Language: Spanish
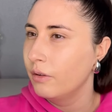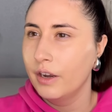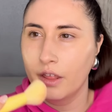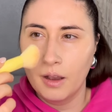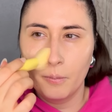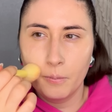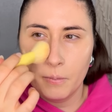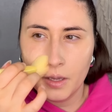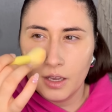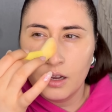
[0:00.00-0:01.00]
de verdad,
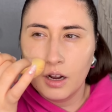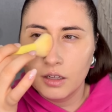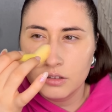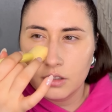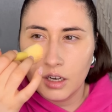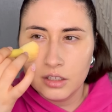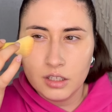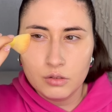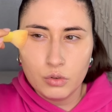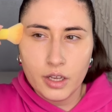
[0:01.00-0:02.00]
me encanta la
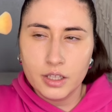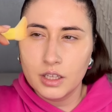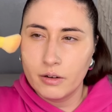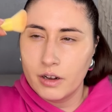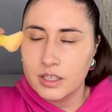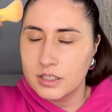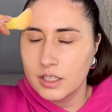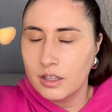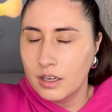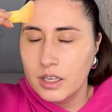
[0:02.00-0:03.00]
textura de esta base,
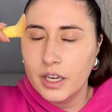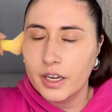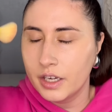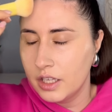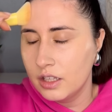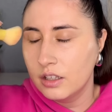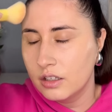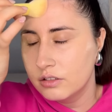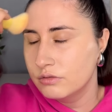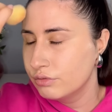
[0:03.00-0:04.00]
tan ligerita.
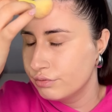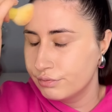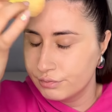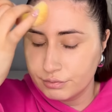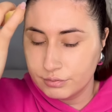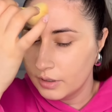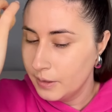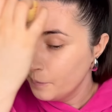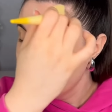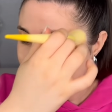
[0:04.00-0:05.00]

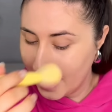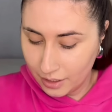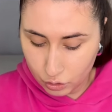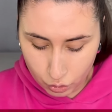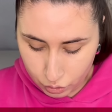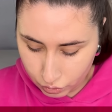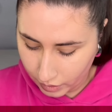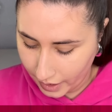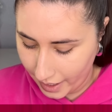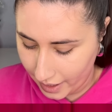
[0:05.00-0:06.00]
El tono
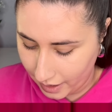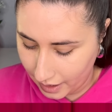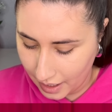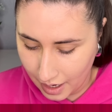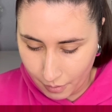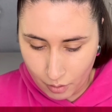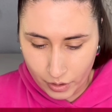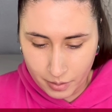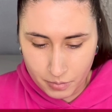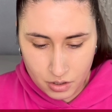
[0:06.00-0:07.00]
es clavado
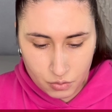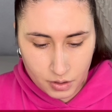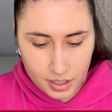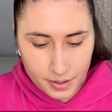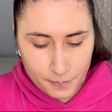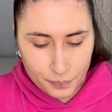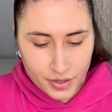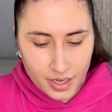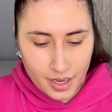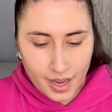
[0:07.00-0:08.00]
el mío, ¿vale?
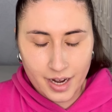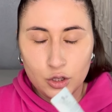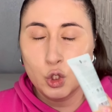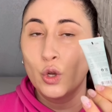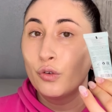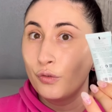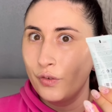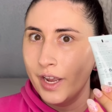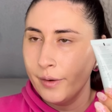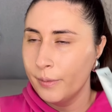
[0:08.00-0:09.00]
Es el tono
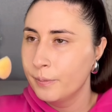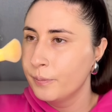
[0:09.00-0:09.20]
Fair.